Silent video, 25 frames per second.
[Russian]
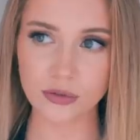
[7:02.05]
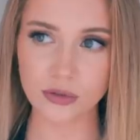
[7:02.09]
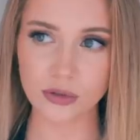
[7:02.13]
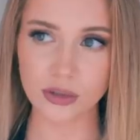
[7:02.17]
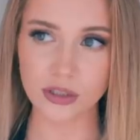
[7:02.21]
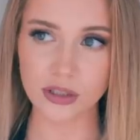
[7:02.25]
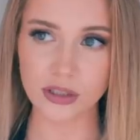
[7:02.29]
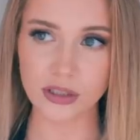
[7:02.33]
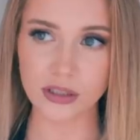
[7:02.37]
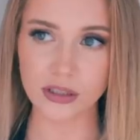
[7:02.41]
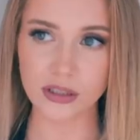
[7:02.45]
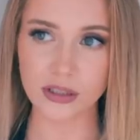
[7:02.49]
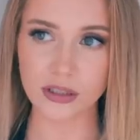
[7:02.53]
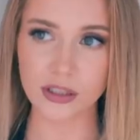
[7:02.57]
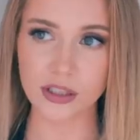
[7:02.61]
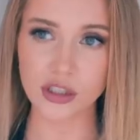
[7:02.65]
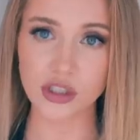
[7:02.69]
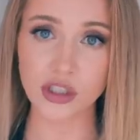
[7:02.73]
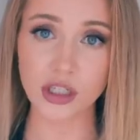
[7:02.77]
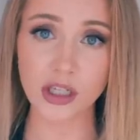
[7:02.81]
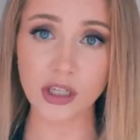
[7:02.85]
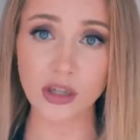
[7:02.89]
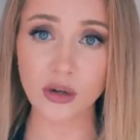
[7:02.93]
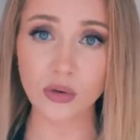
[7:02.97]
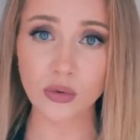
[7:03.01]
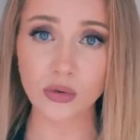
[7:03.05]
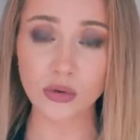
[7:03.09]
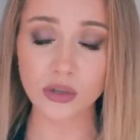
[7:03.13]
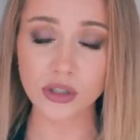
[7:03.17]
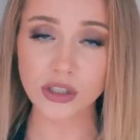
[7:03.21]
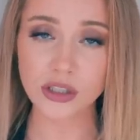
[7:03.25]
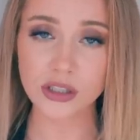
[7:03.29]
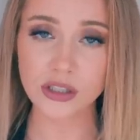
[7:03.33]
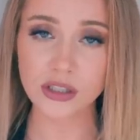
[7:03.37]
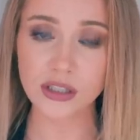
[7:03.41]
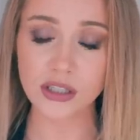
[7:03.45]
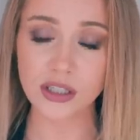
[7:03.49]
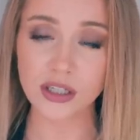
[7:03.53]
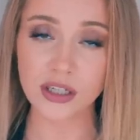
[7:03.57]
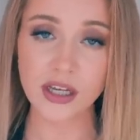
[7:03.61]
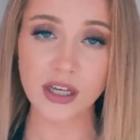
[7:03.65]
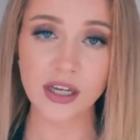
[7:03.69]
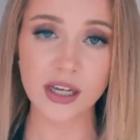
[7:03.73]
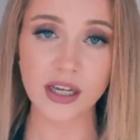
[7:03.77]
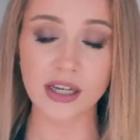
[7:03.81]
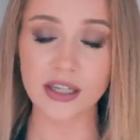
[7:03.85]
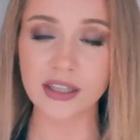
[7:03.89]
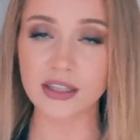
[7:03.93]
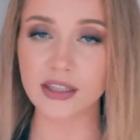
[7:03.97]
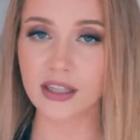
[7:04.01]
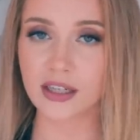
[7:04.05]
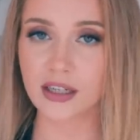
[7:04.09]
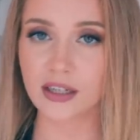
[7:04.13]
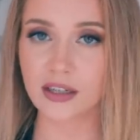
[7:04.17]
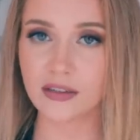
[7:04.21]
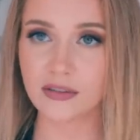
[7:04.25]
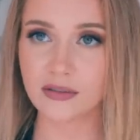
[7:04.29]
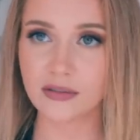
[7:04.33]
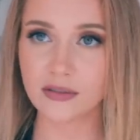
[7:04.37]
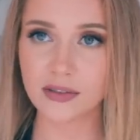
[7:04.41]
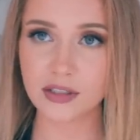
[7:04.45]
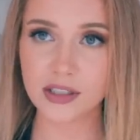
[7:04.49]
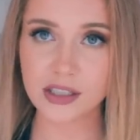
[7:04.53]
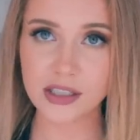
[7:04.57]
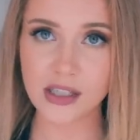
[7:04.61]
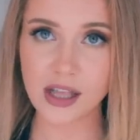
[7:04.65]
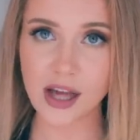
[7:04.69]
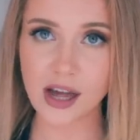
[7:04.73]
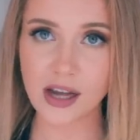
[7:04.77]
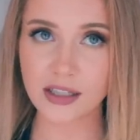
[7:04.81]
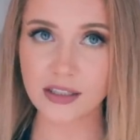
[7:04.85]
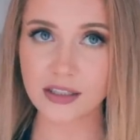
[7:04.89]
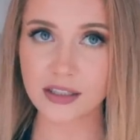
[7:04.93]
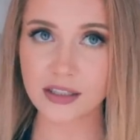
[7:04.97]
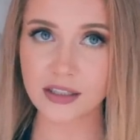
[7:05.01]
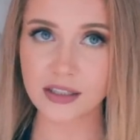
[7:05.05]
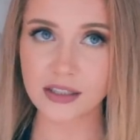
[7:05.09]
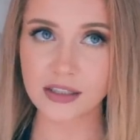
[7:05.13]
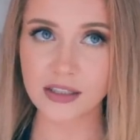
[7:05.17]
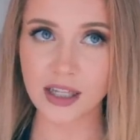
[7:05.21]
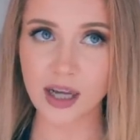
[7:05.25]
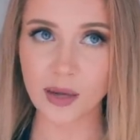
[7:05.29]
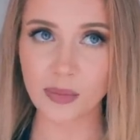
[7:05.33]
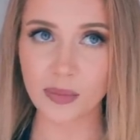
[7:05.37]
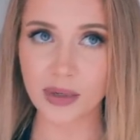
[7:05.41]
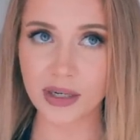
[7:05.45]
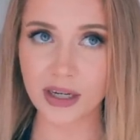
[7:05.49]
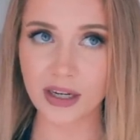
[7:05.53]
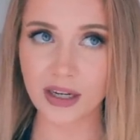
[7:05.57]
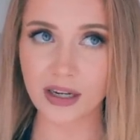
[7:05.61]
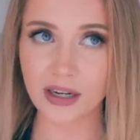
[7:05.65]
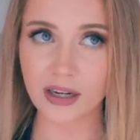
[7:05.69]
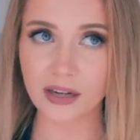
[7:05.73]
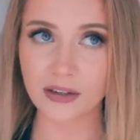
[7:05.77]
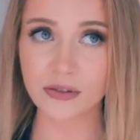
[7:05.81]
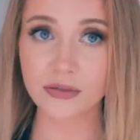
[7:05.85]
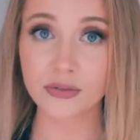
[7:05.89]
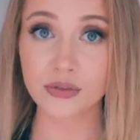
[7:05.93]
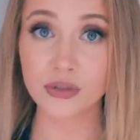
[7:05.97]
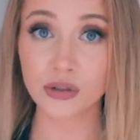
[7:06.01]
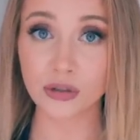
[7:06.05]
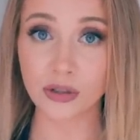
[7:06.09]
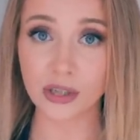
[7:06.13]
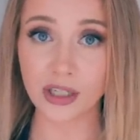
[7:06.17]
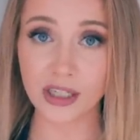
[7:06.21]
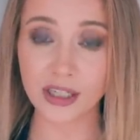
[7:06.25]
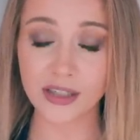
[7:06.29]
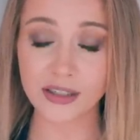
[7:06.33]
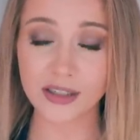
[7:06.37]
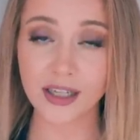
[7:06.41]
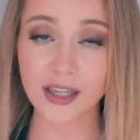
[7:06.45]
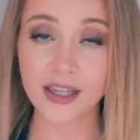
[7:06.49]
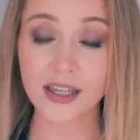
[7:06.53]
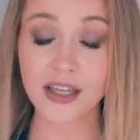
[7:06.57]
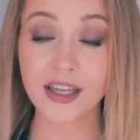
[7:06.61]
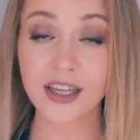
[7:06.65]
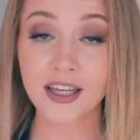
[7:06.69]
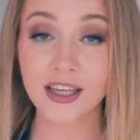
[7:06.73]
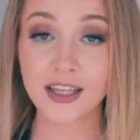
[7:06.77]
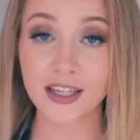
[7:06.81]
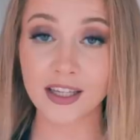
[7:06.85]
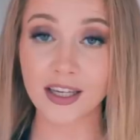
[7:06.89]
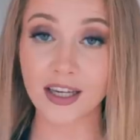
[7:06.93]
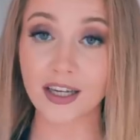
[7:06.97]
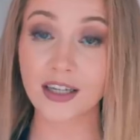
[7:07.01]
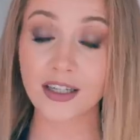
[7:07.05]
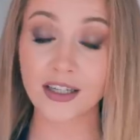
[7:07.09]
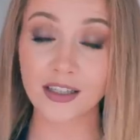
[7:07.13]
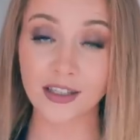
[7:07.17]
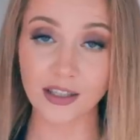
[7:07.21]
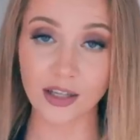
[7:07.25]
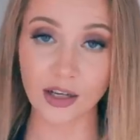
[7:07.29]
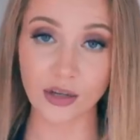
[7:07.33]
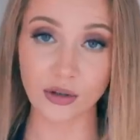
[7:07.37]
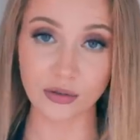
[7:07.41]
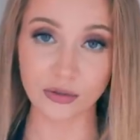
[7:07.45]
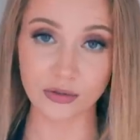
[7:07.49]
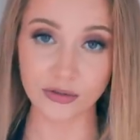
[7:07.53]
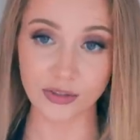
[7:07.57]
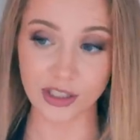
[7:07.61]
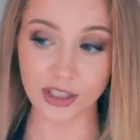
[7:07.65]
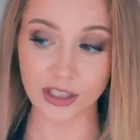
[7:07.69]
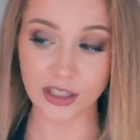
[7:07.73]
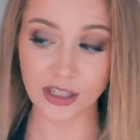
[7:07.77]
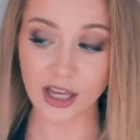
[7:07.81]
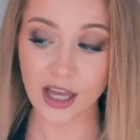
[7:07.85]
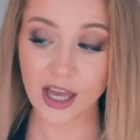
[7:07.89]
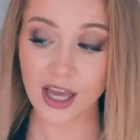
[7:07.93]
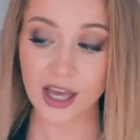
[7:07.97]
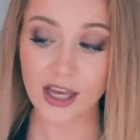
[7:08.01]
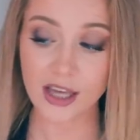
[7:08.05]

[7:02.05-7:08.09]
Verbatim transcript: то есть это начало осени, это весна где-то с апреля, все лето я гоняю в них.